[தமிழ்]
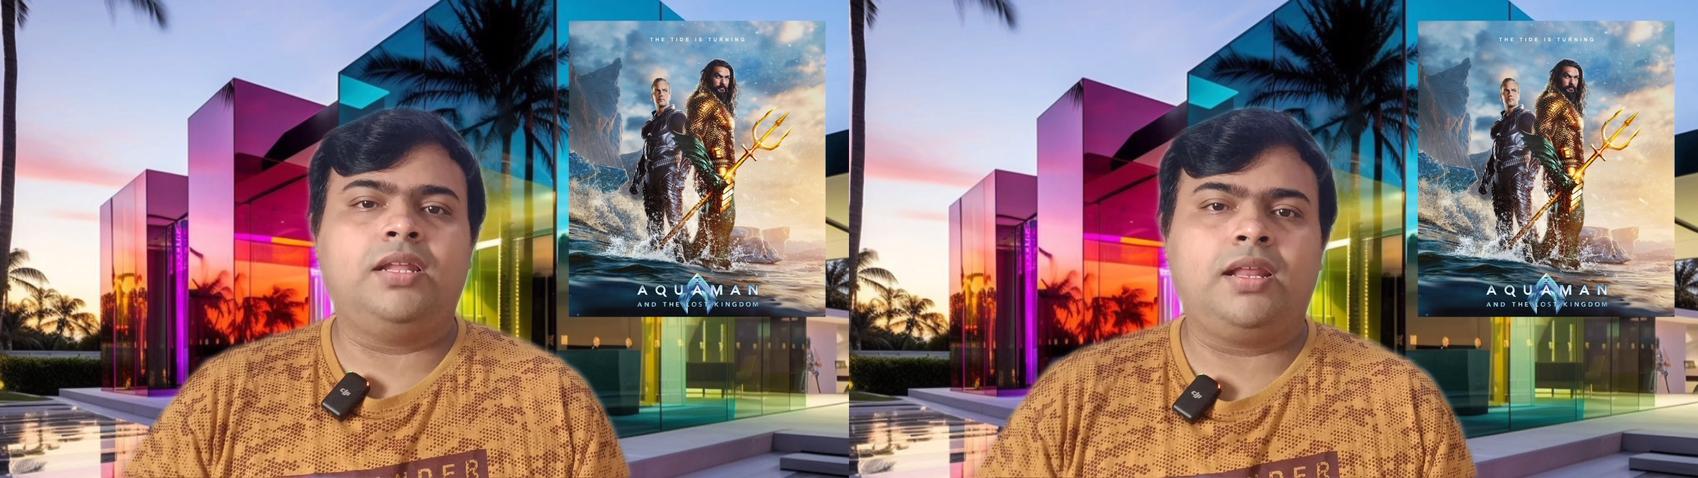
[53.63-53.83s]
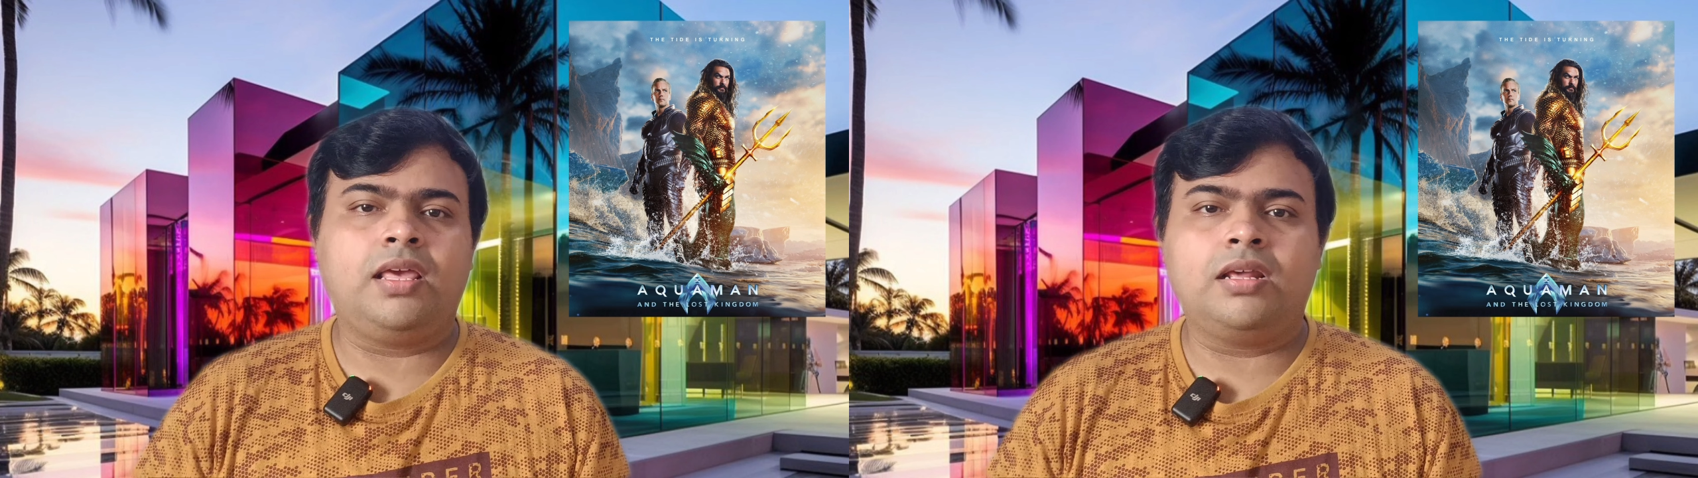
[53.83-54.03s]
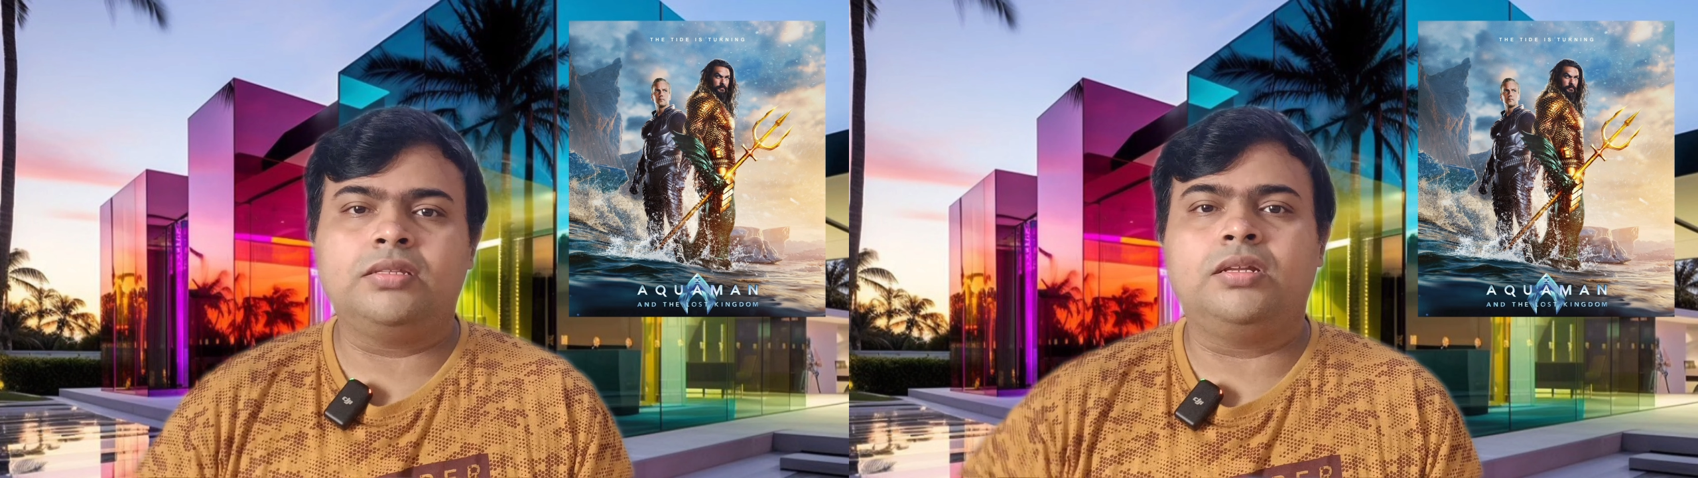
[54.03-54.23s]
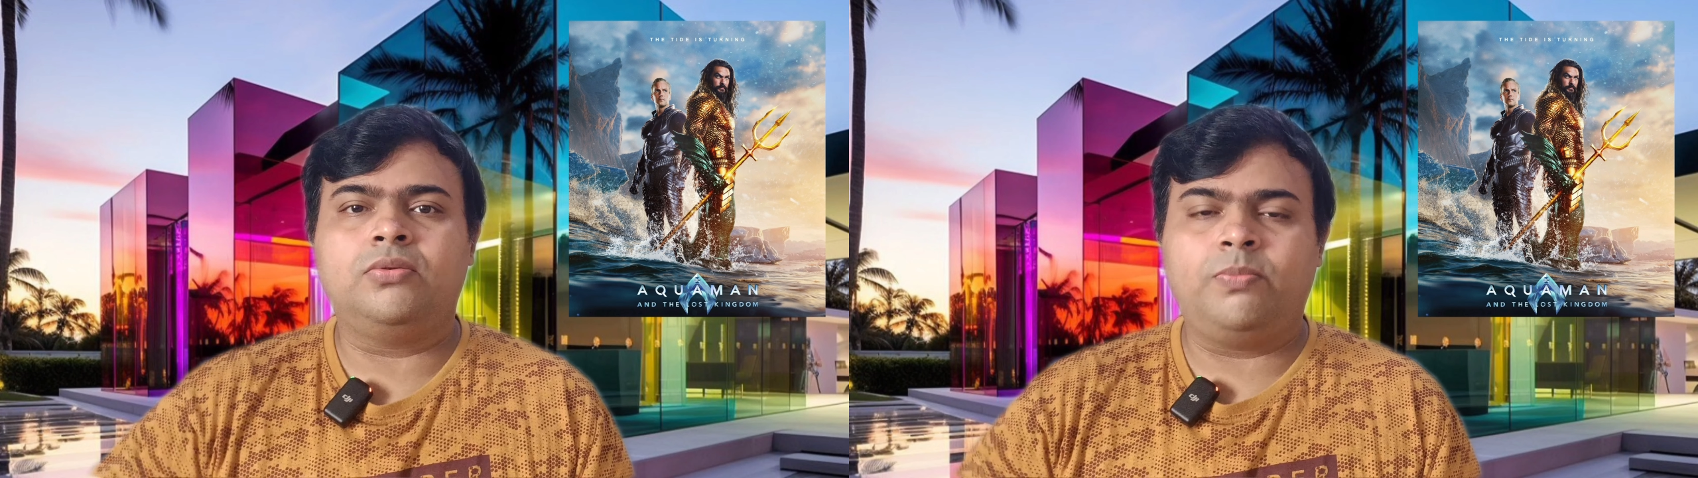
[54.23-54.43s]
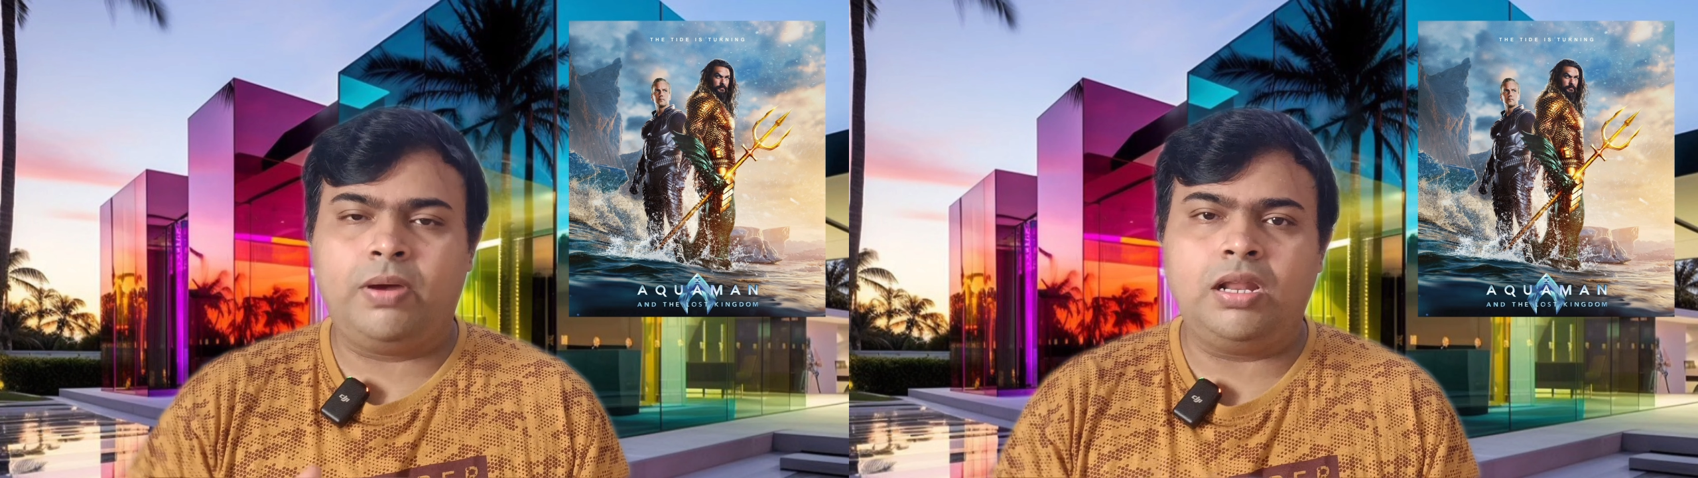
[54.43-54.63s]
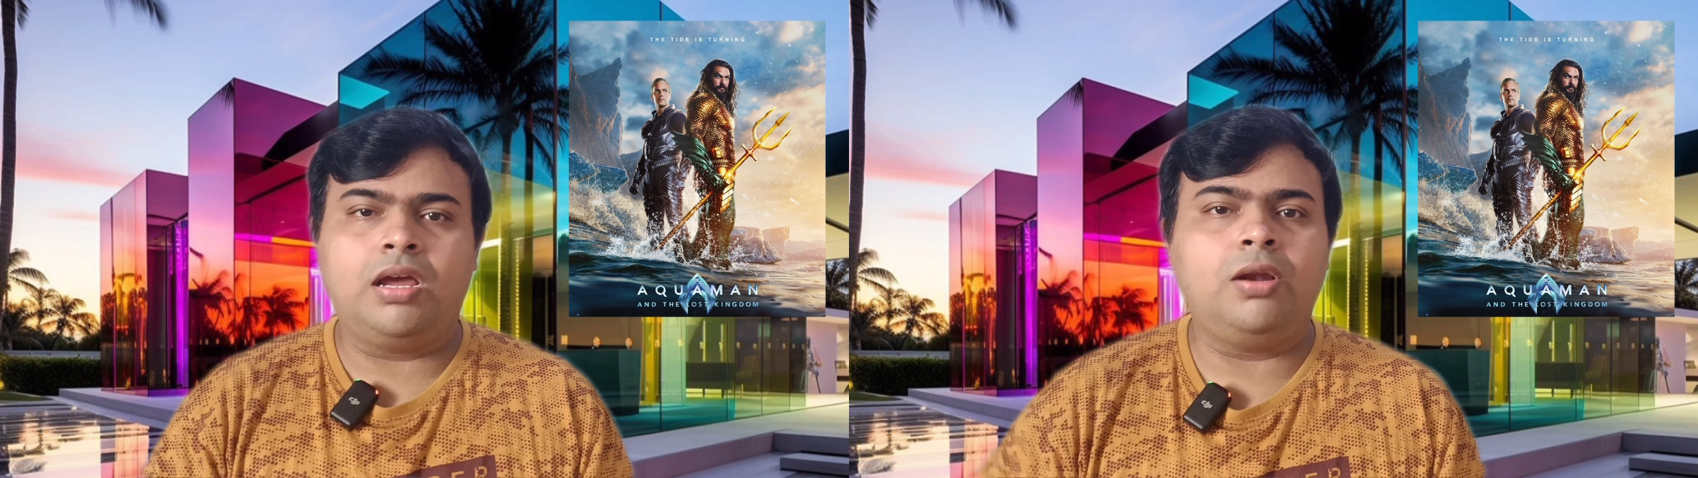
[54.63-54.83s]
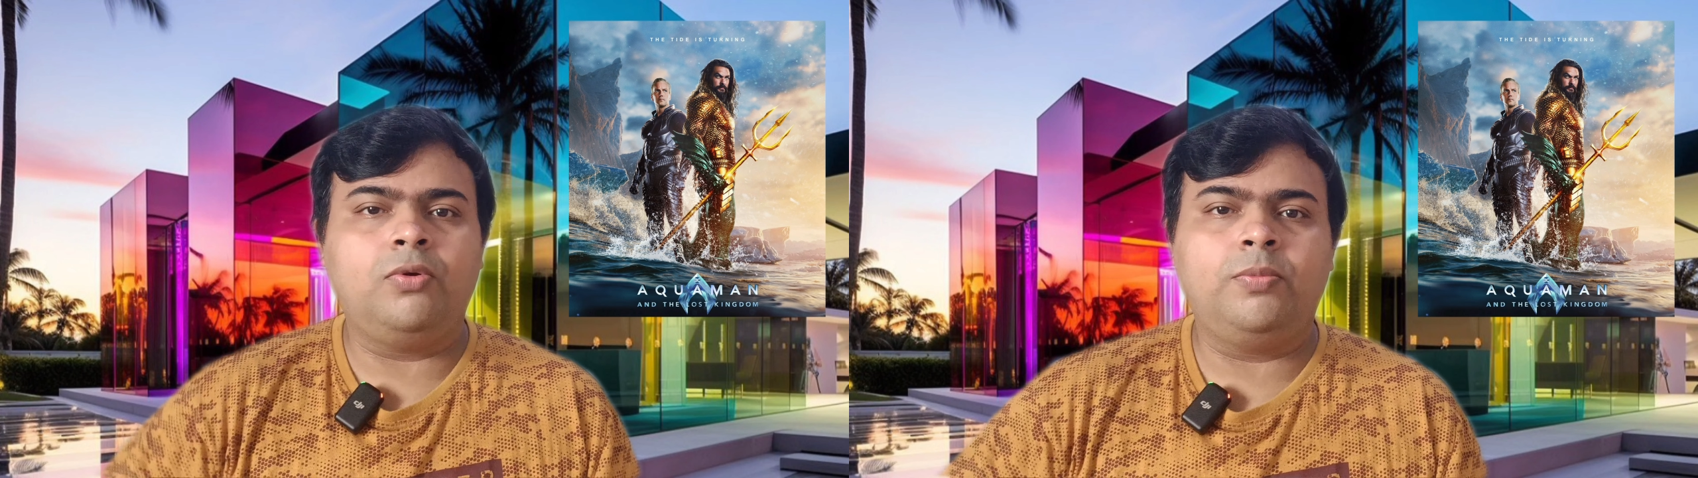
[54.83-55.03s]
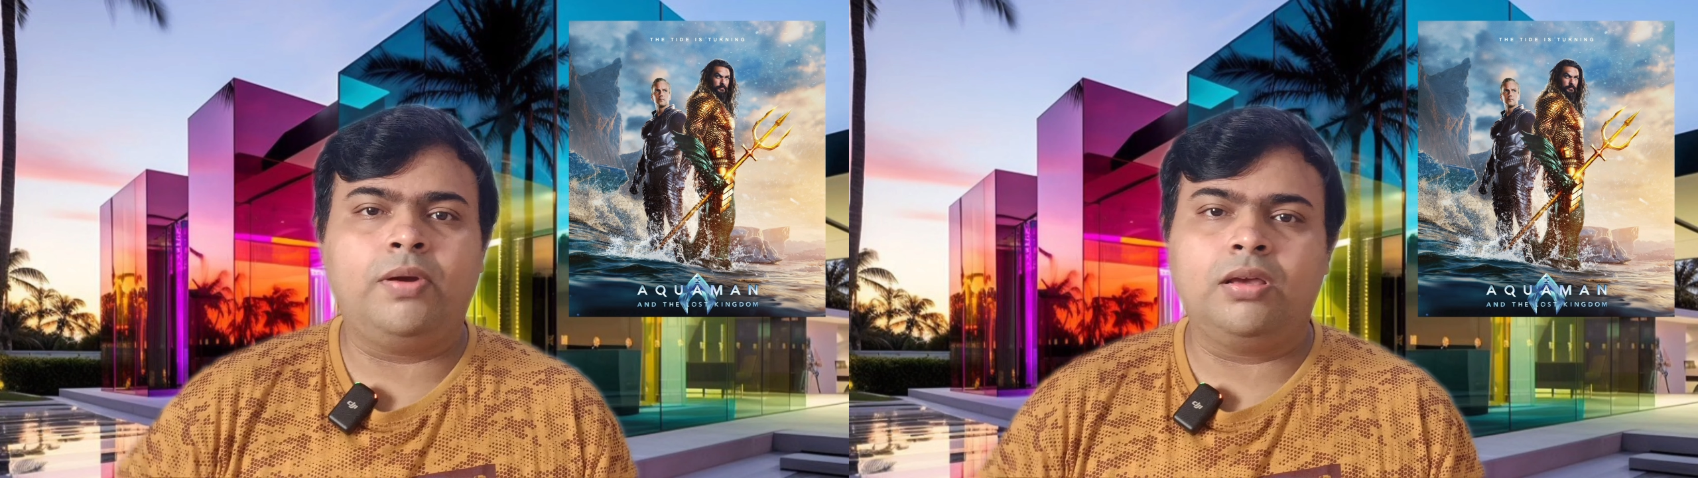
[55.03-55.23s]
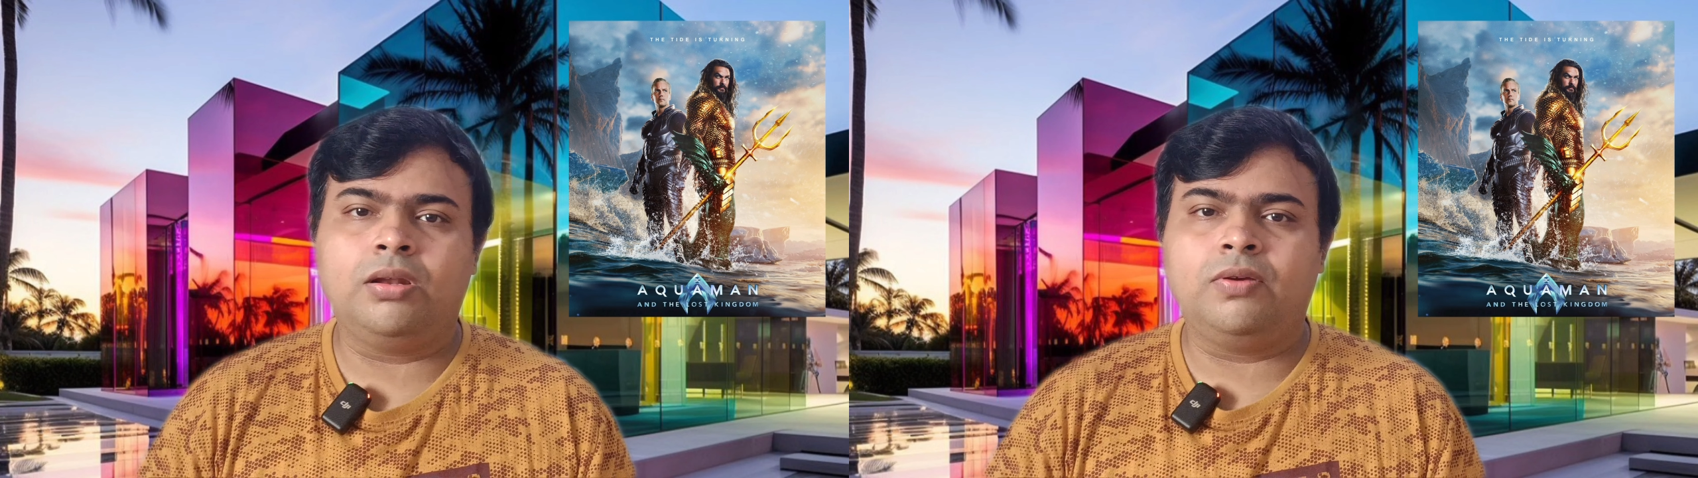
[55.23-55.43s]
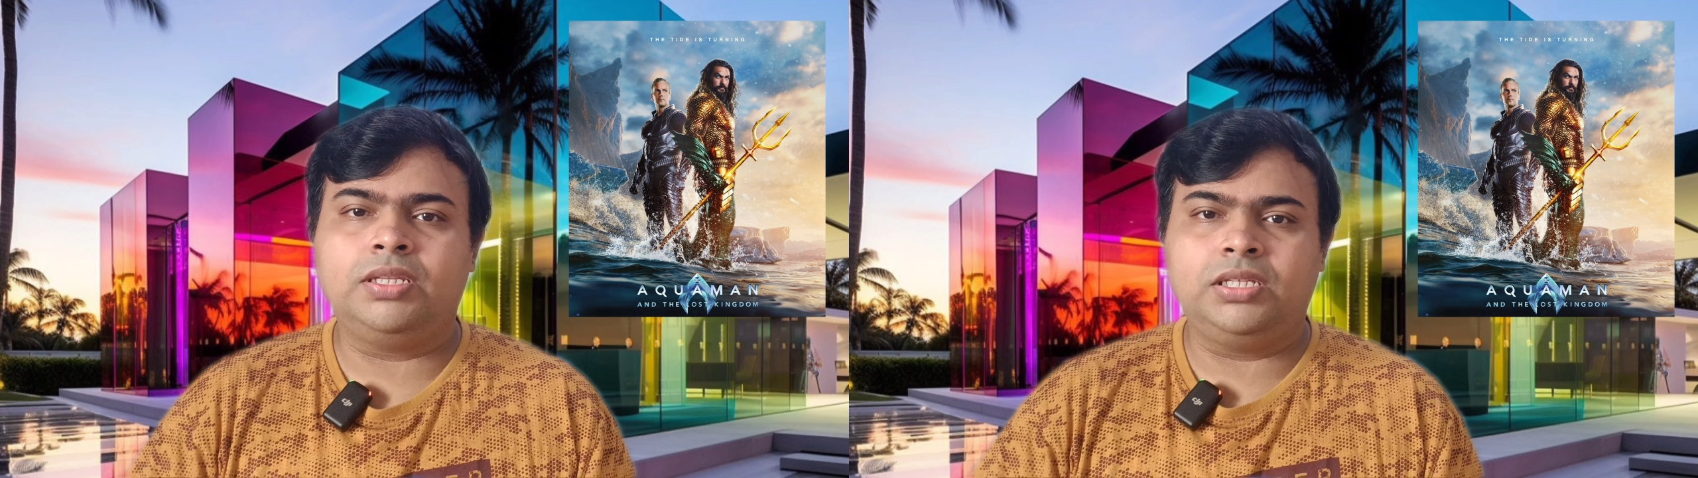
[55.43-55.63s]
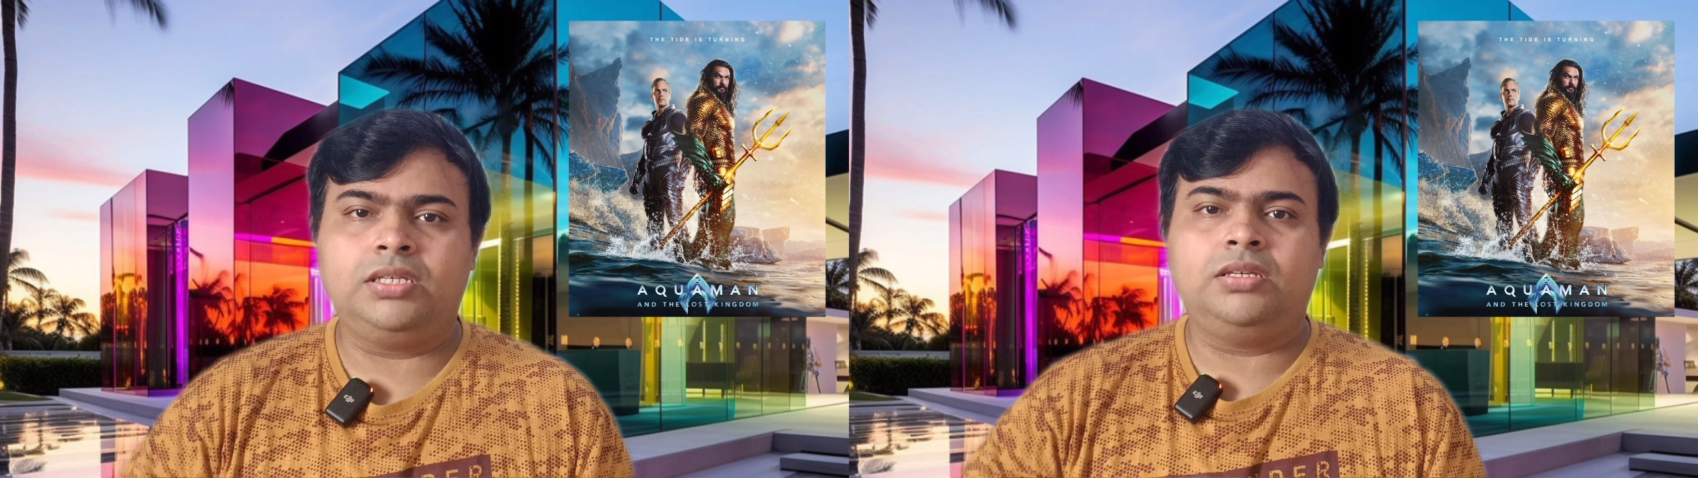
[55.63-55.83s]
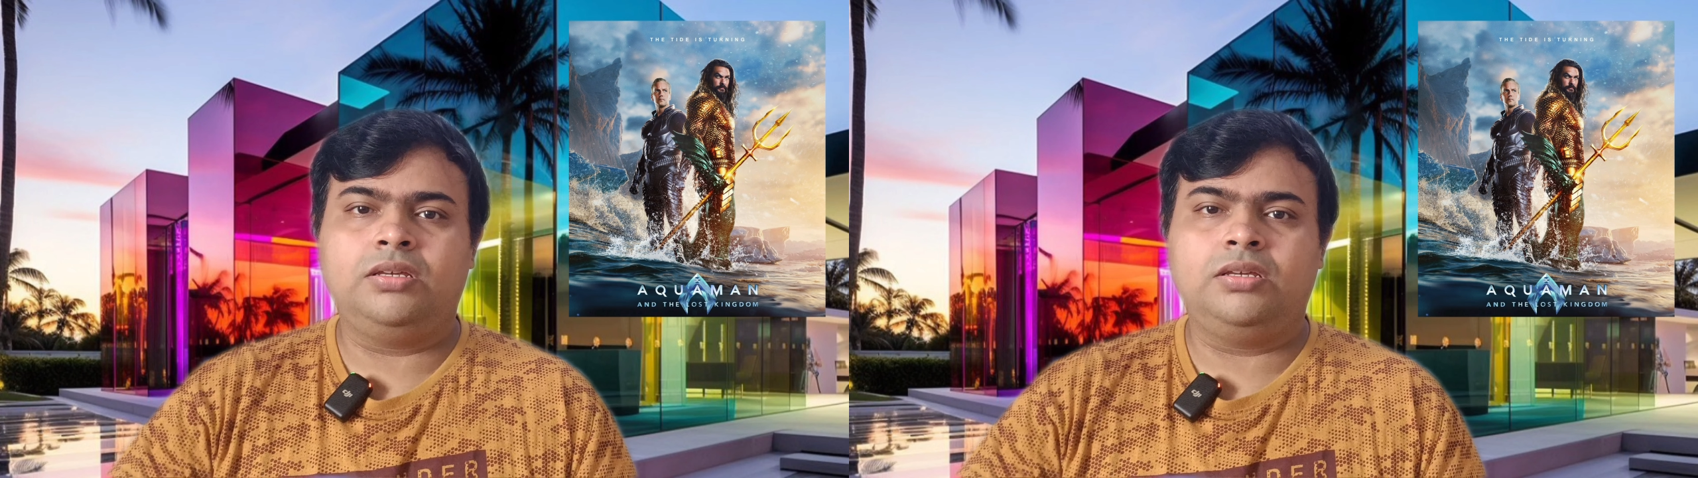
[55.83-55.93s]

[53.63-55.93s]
நிறையா இருந்தாலும் பல ஹாலிவுட் படங்கள் வந்து